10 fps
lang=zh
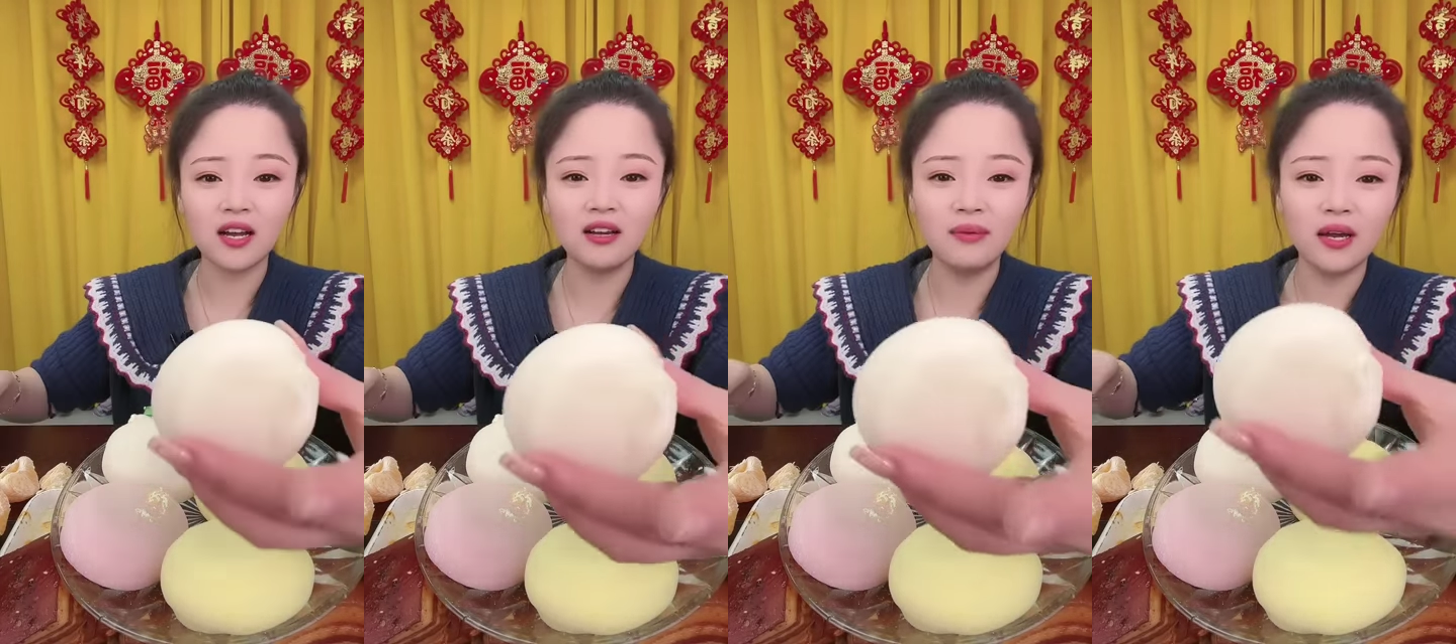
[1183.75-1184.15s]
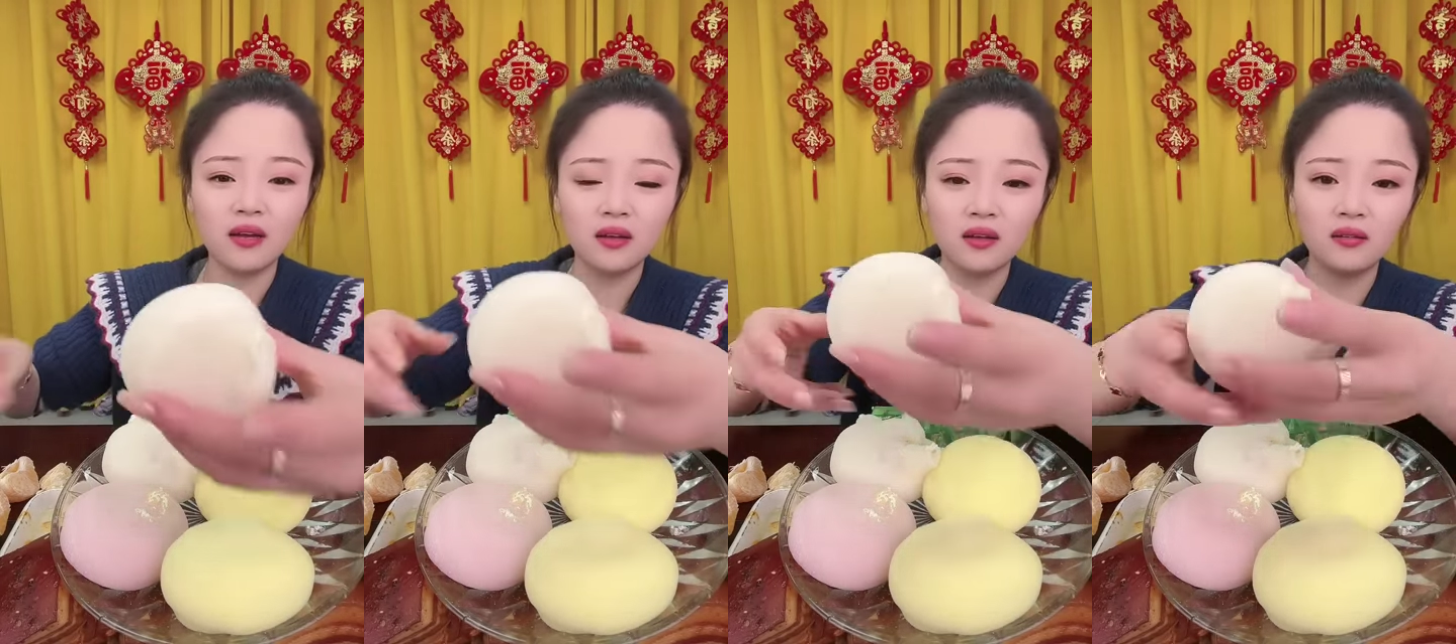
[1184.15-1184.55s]
看着没，
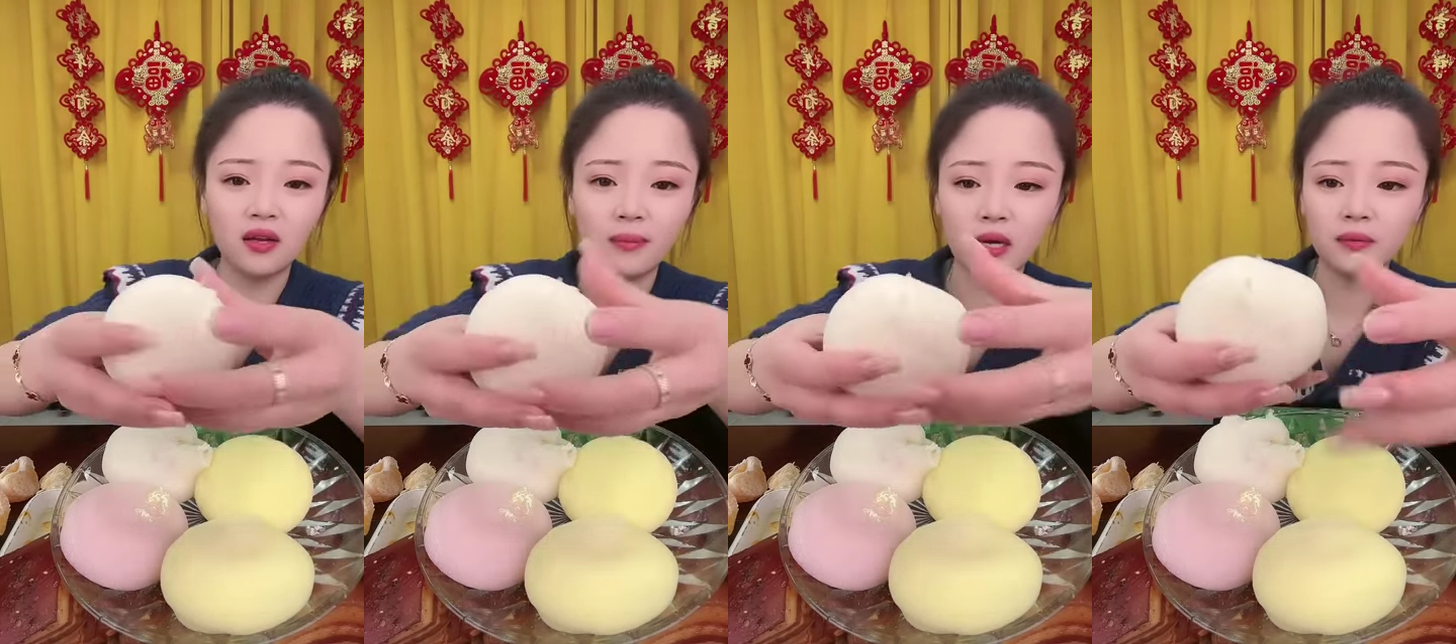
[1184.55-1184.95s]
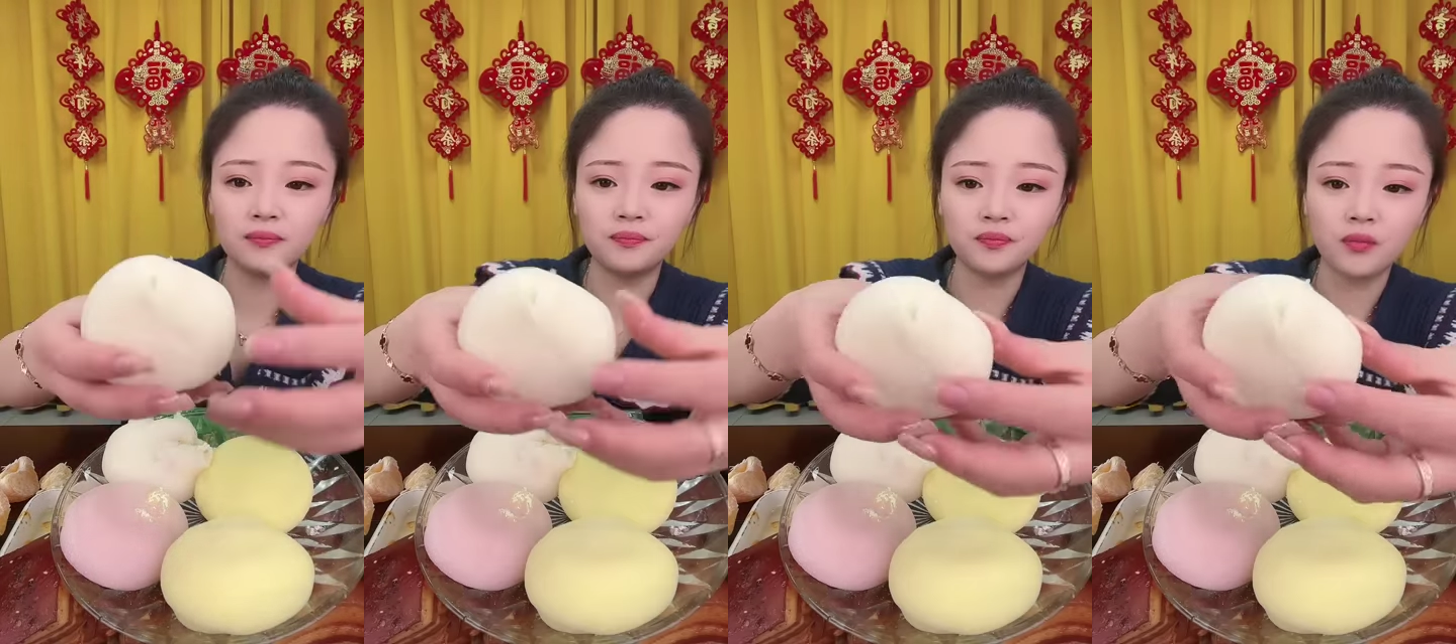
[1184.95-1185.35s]
妈妈，
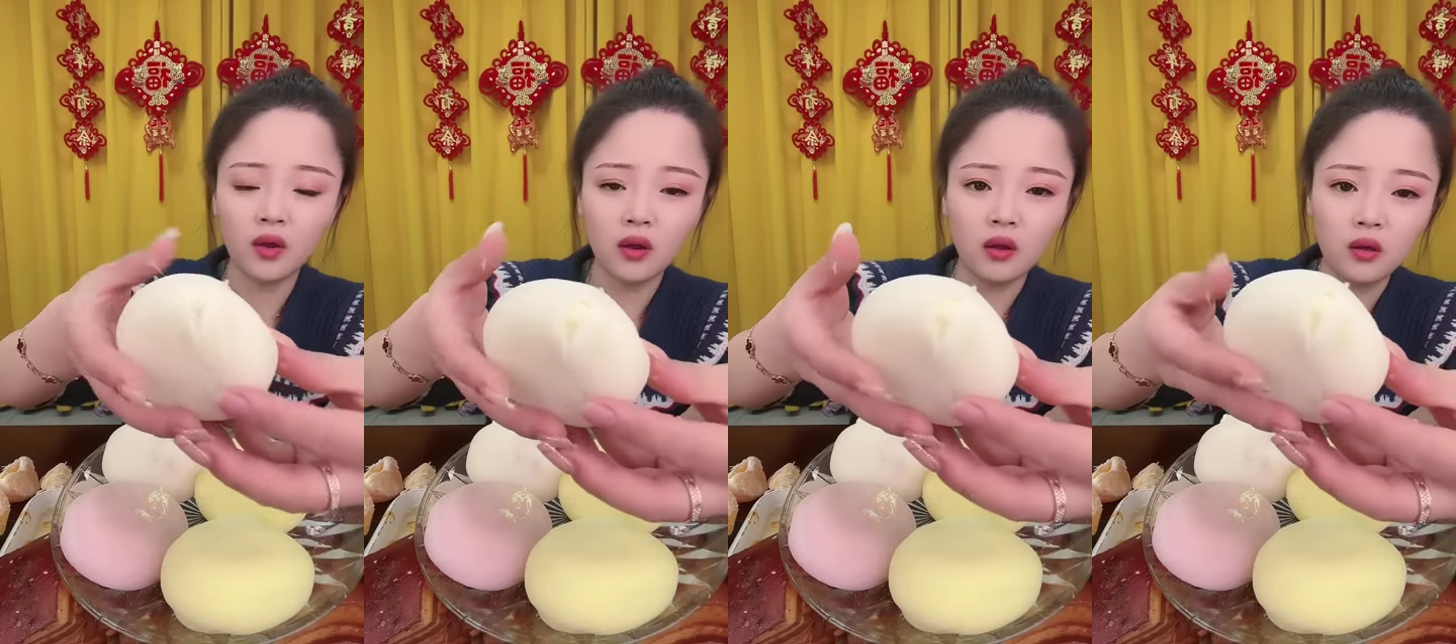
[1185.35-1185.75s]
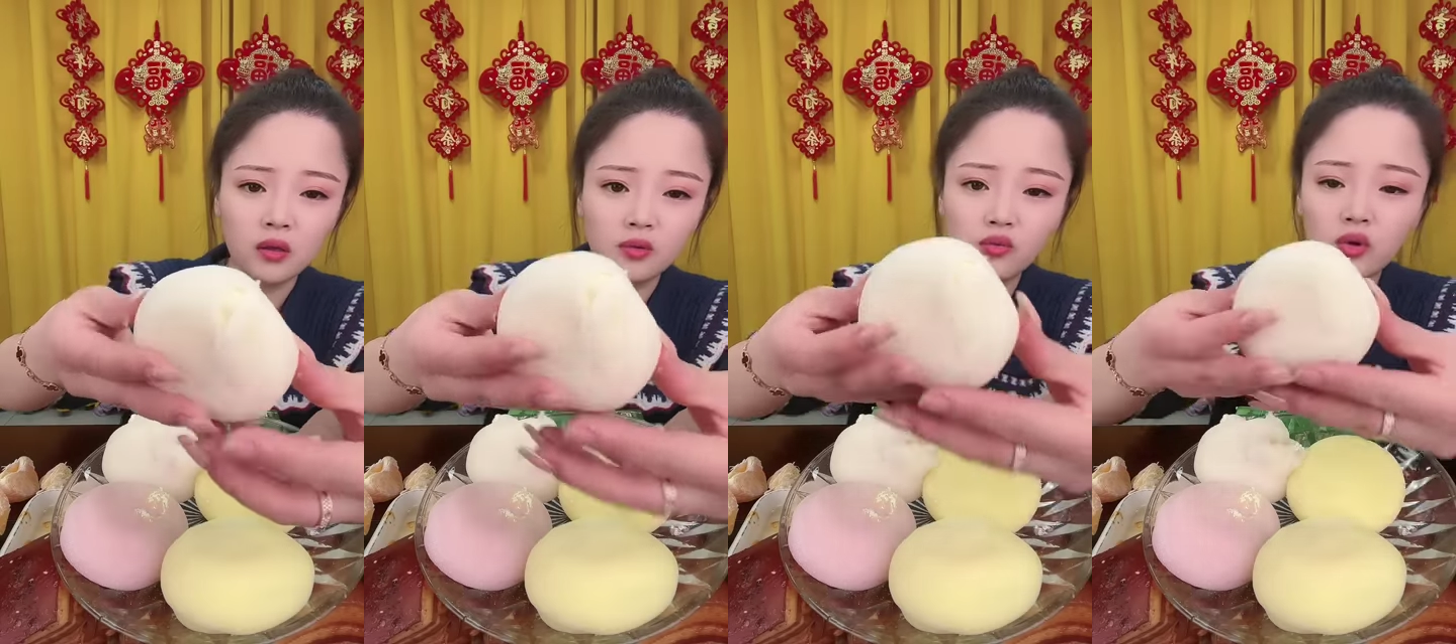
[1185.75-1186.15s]

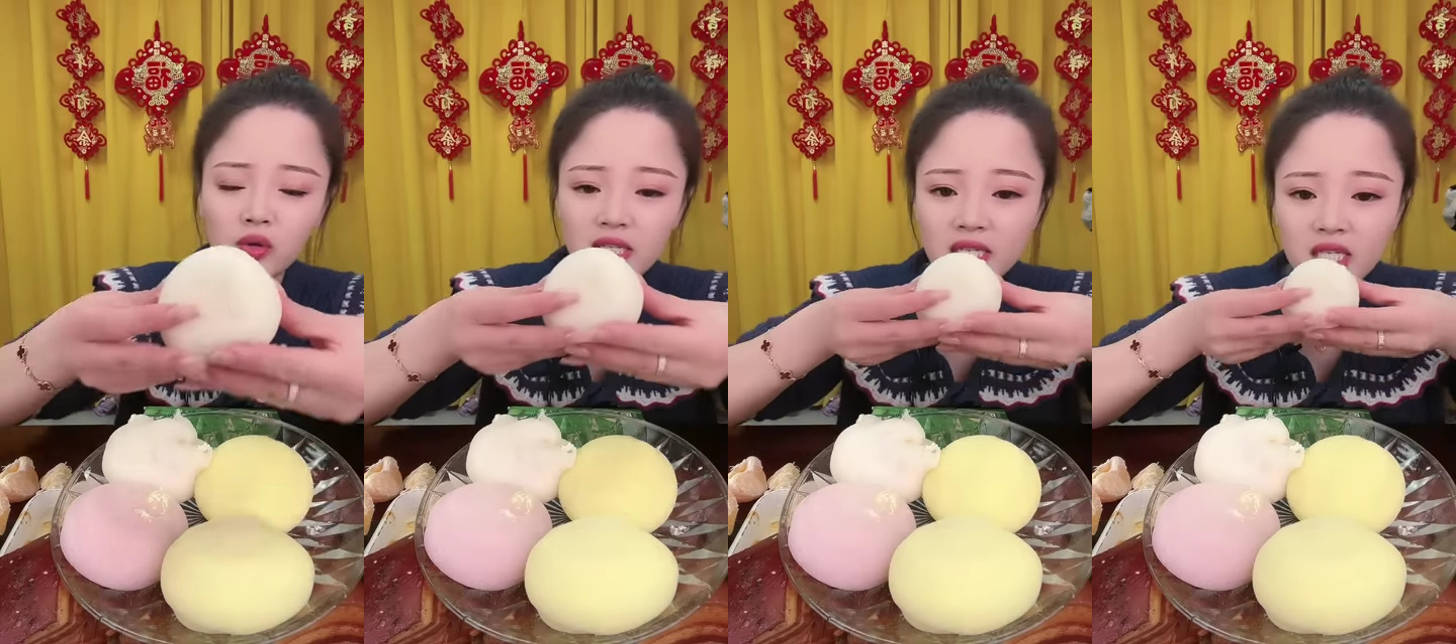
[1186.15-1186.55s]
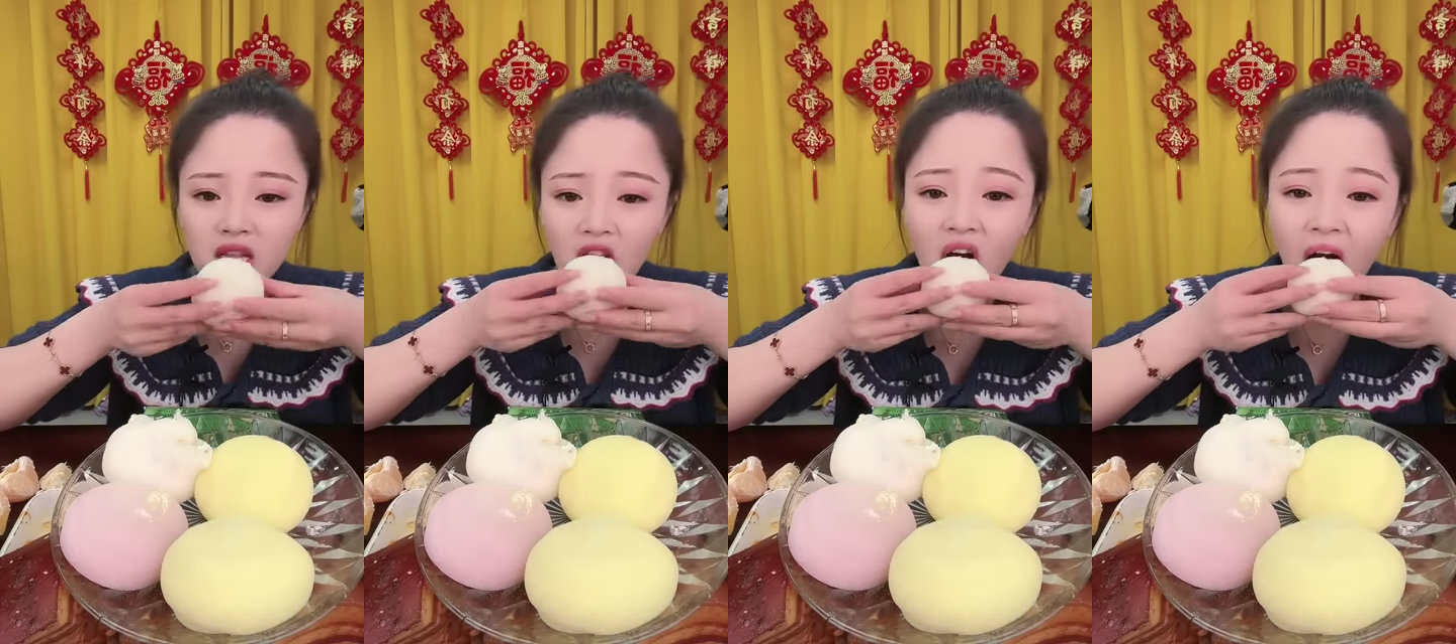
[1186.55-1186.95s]
糯糯唧唧
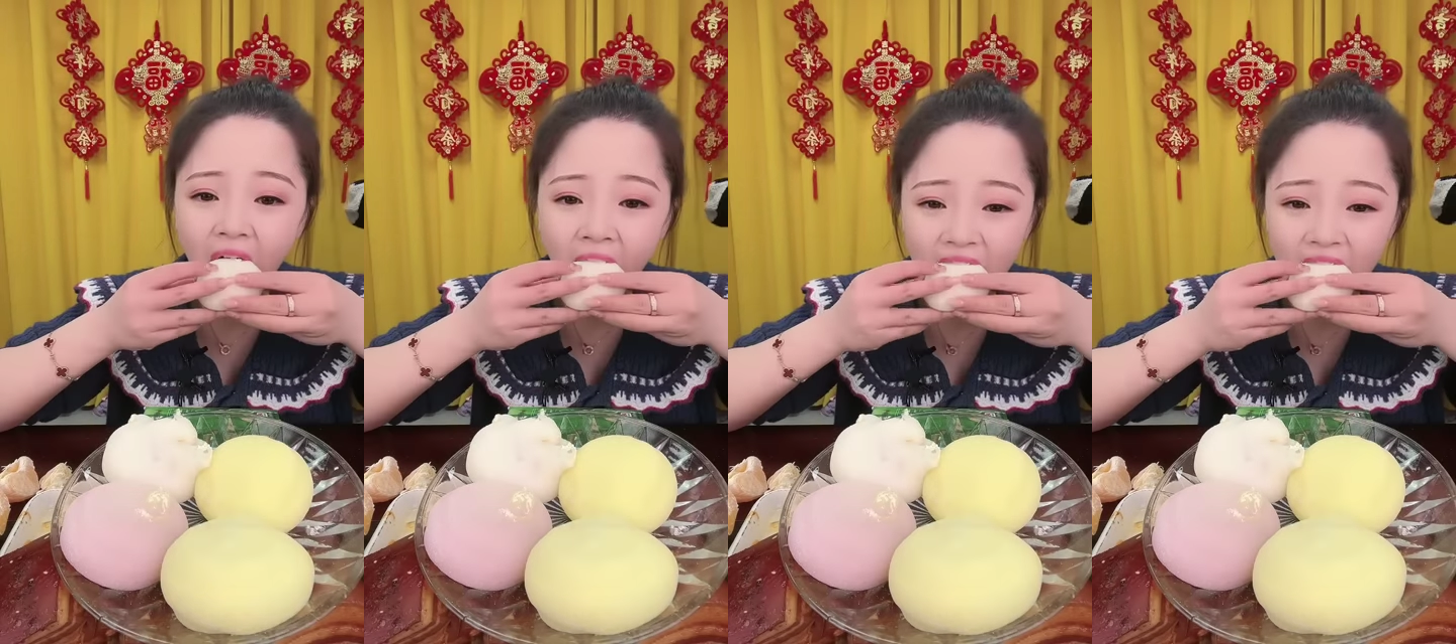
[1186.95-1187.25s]
的老好。